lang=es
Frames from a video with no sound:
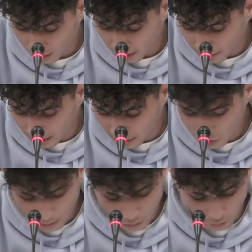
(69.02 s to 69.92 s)

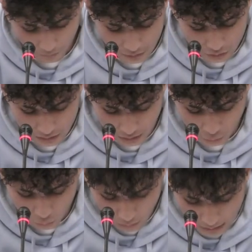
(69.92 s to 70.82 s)
municipales como los centros
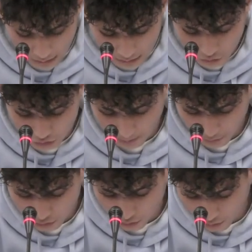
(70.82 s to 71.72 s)
interculturales y los
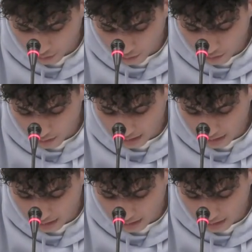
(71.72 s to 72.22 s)
espacios de ocio